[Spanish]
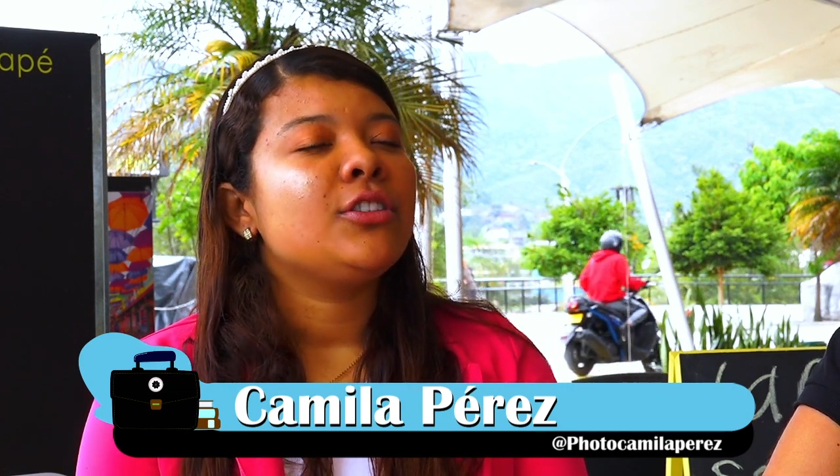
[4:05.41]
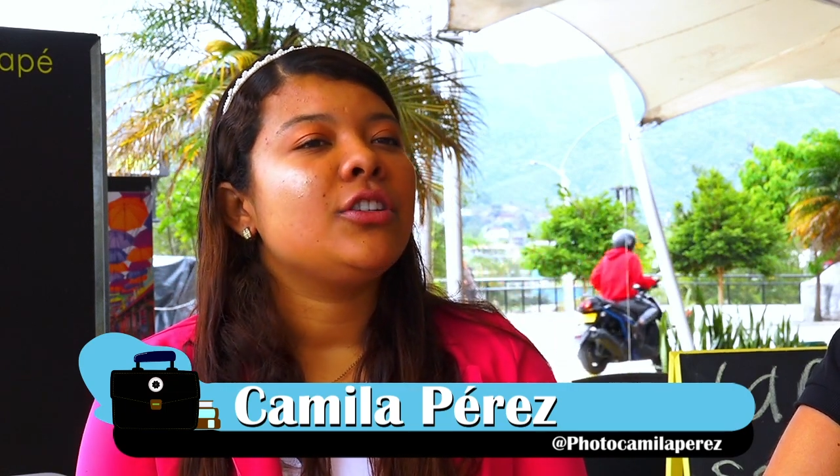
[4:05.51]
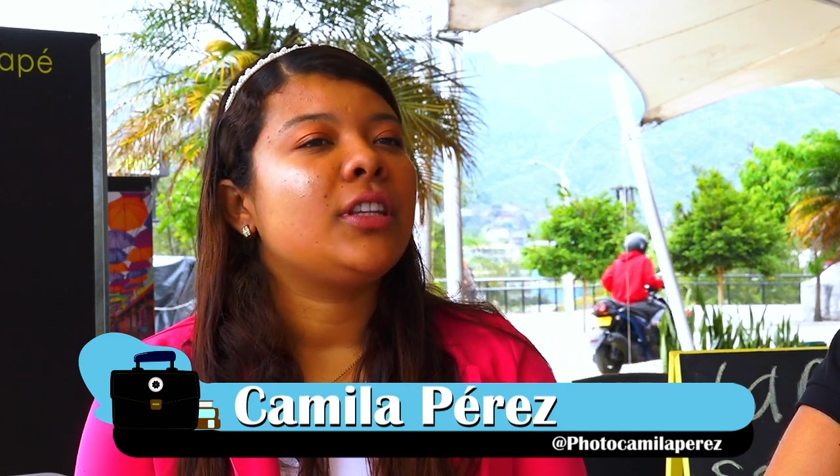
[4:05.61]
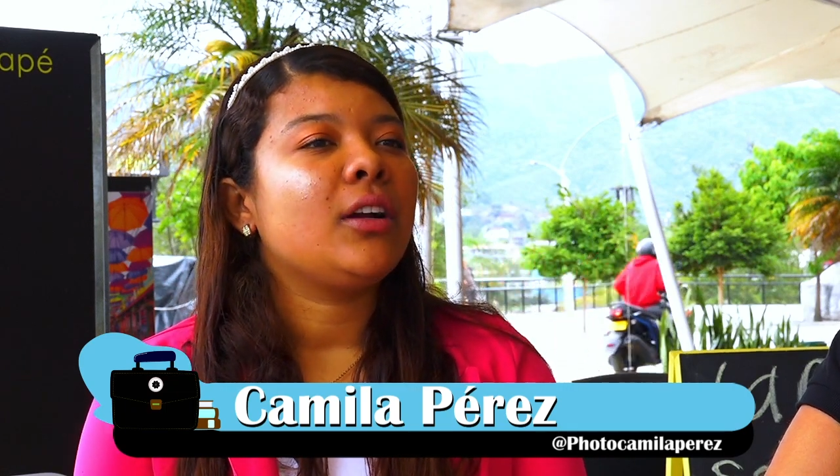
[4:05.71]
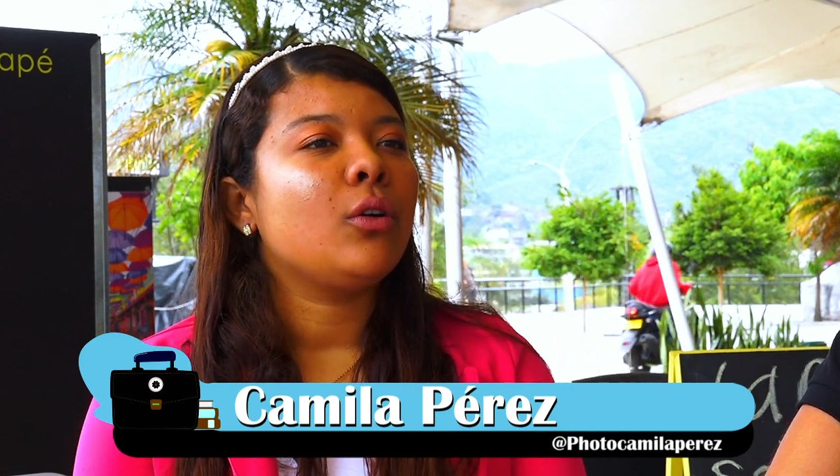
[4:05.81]

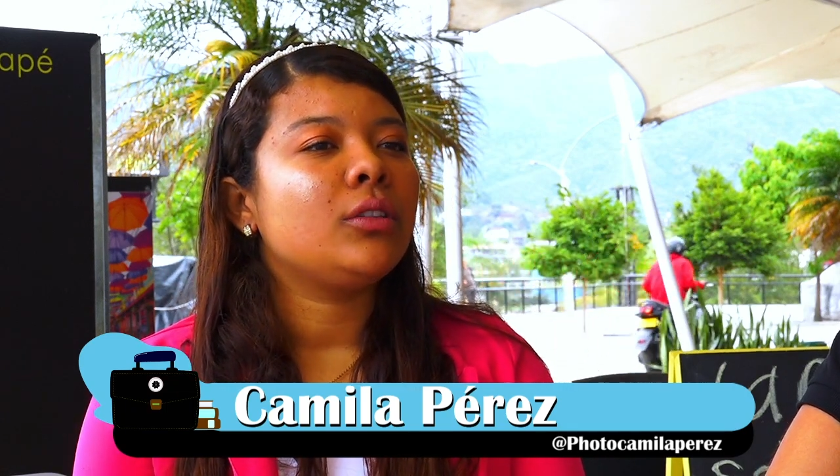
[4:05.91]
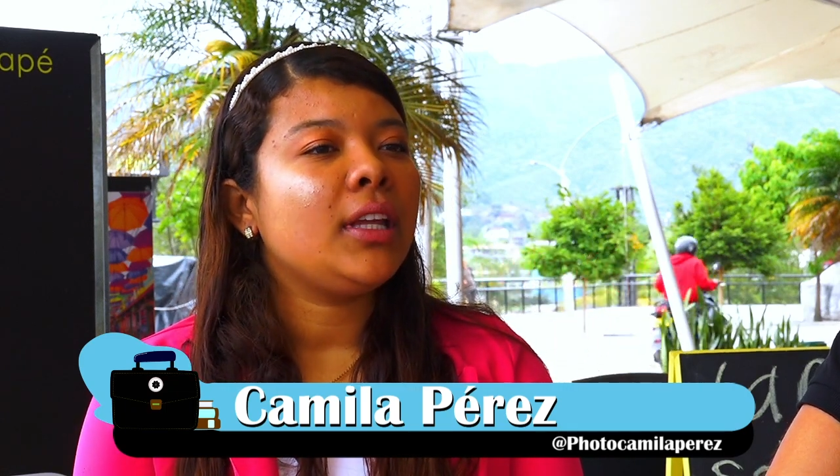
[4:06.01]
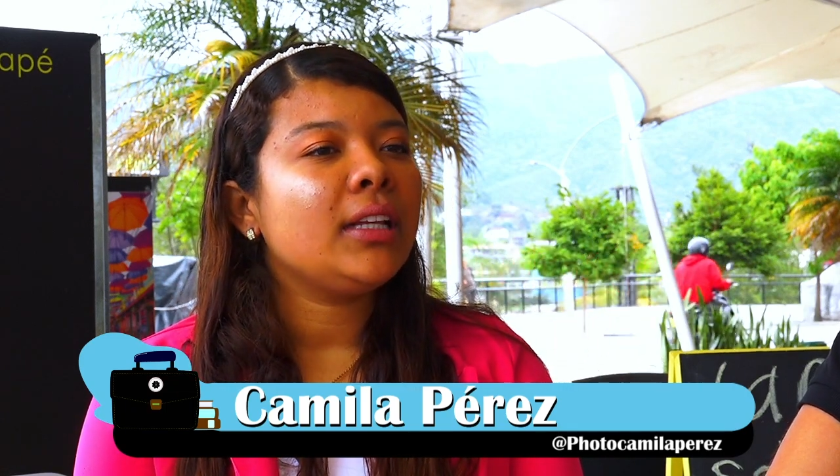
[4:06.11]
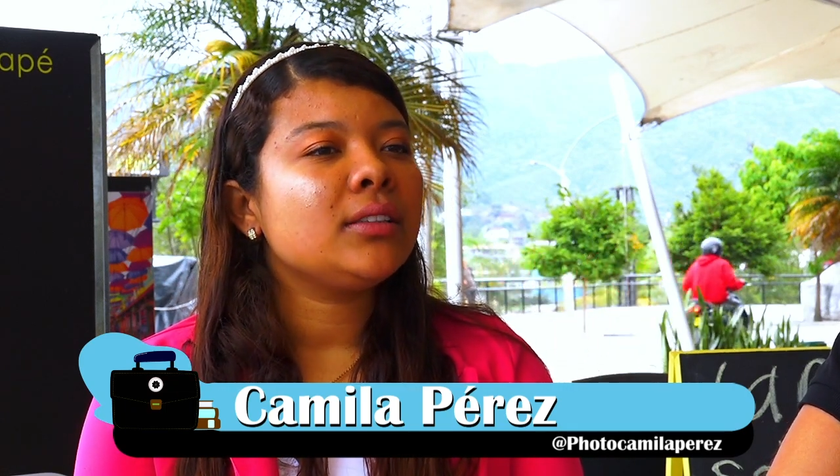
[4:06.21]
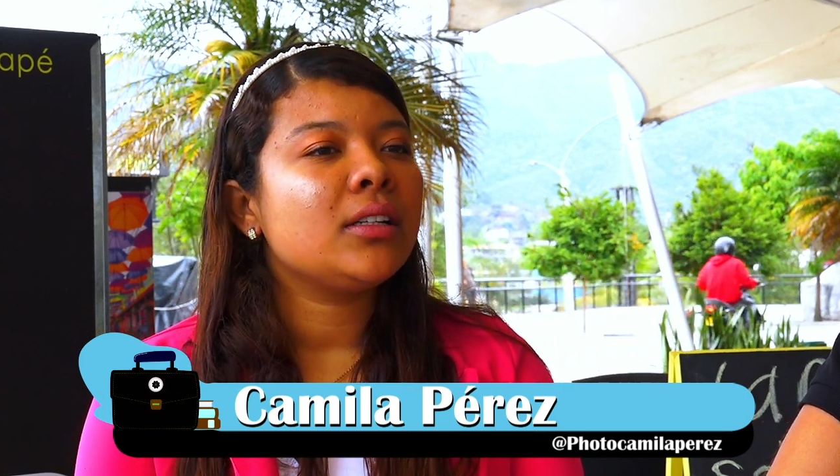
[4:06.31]
Yo te
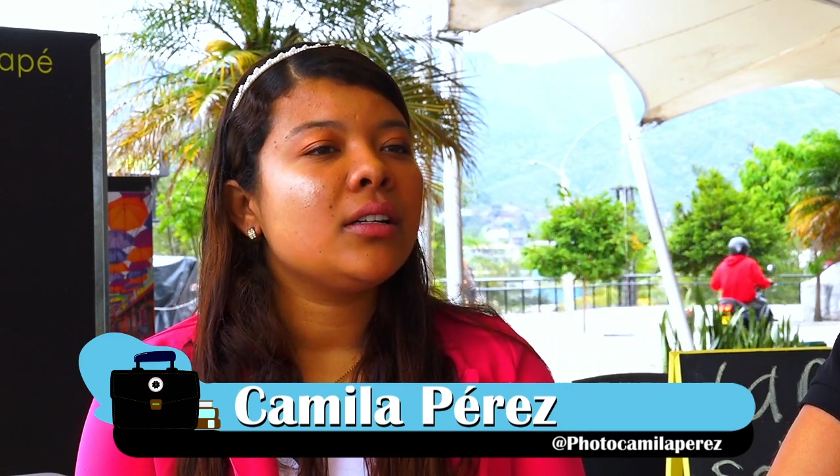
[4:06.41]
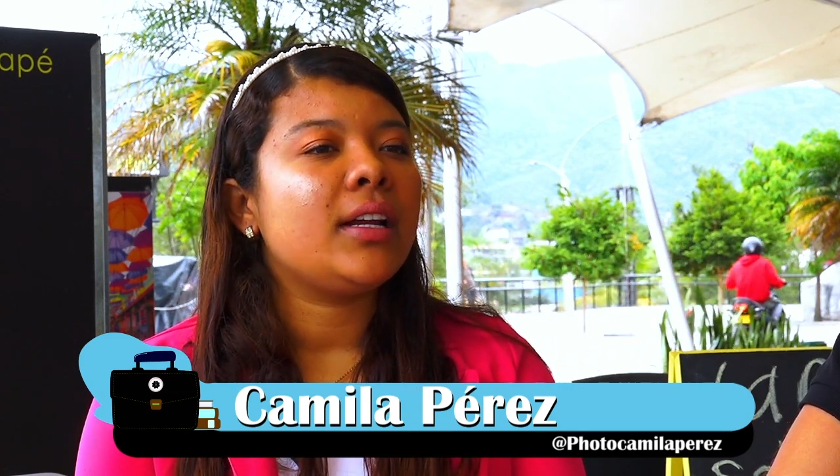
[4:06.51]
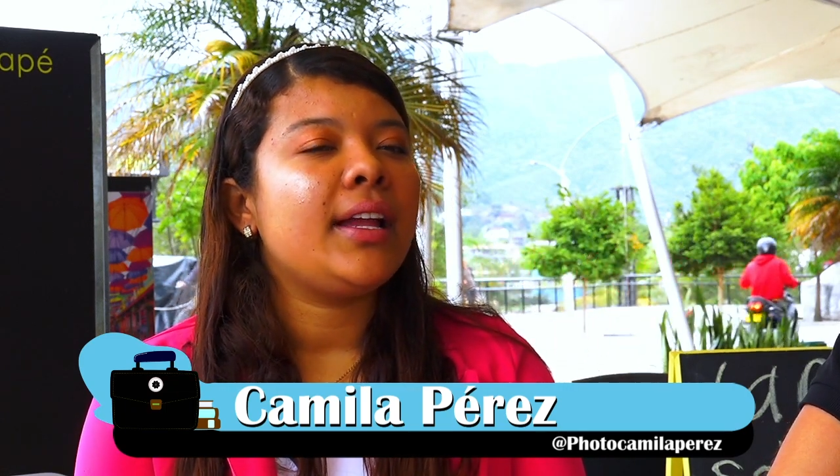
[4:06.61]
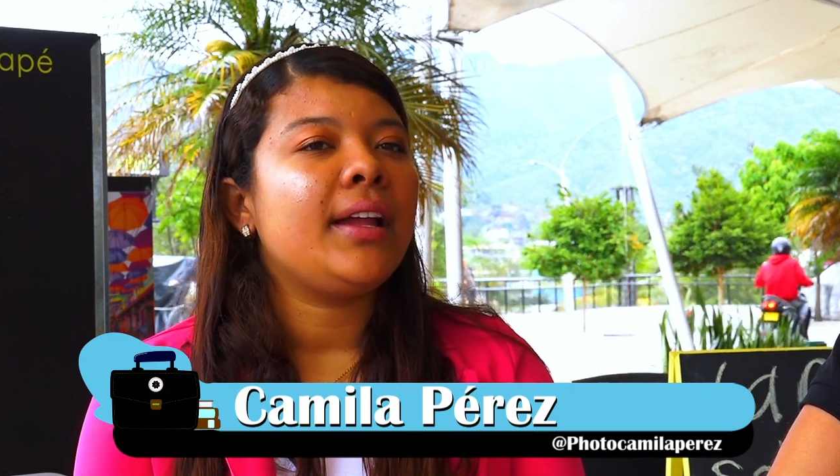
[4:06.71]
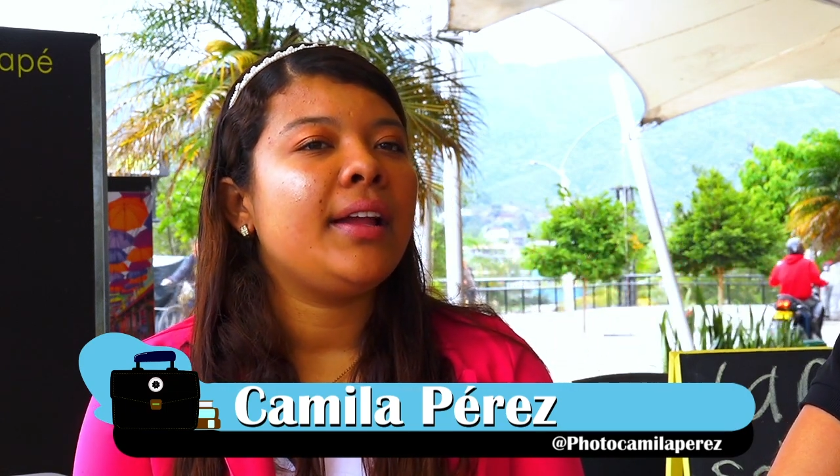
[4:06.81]
cotizo
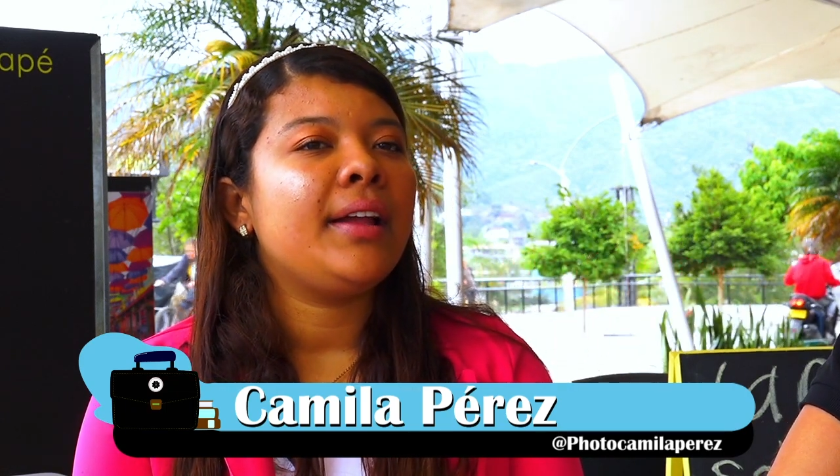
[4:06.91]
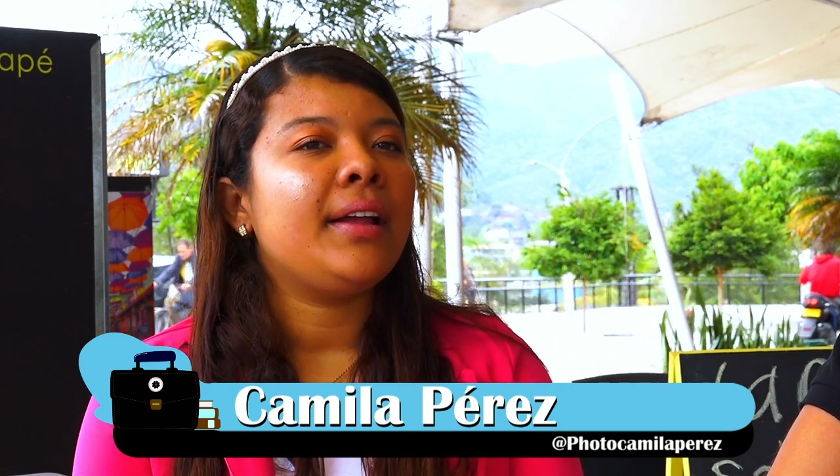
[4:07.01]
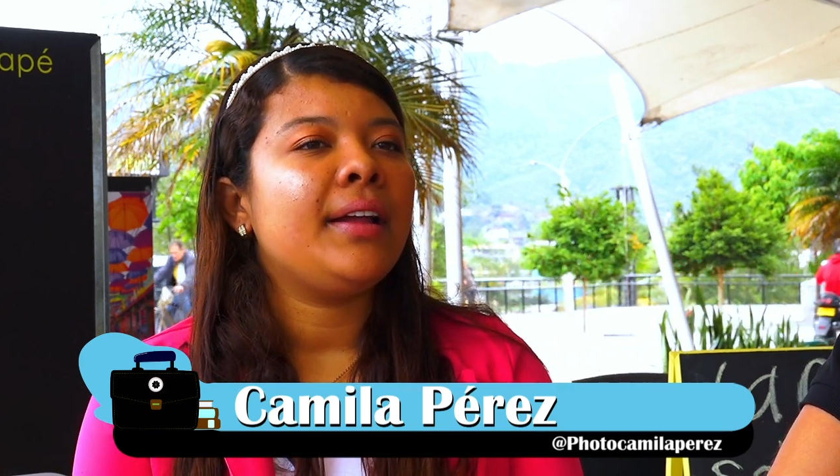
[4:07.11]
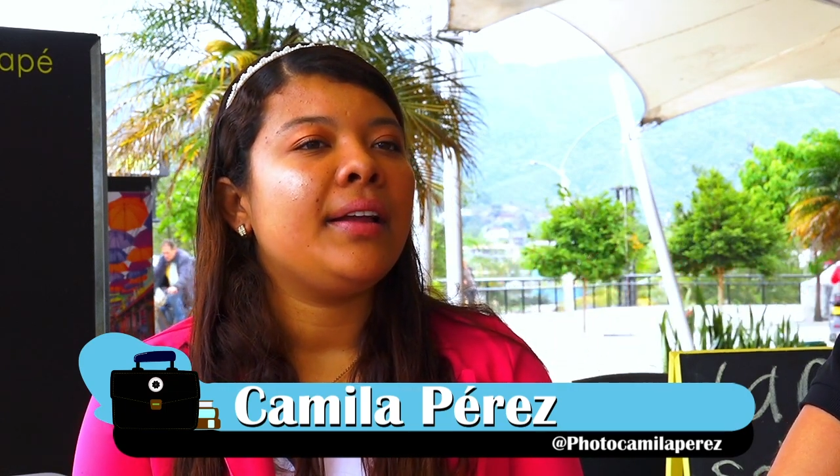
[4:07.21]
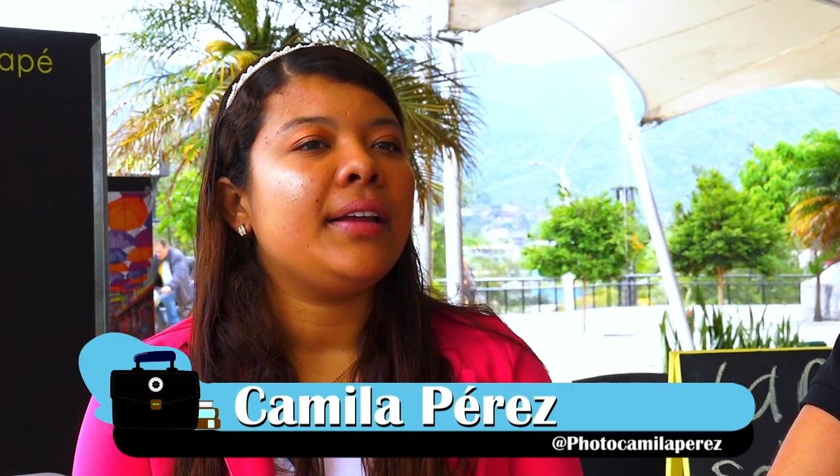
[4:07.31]

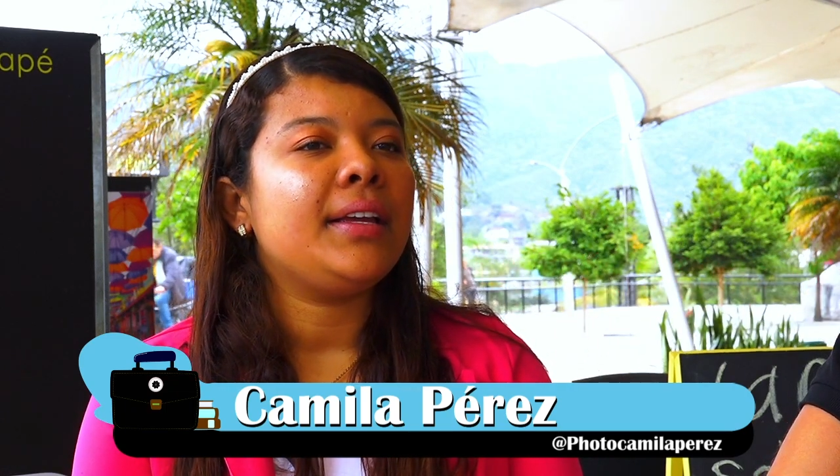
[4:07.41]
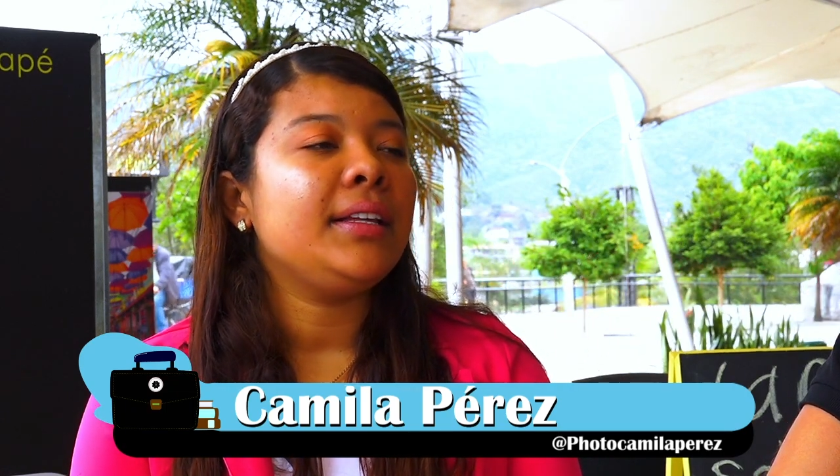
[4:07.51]
eh,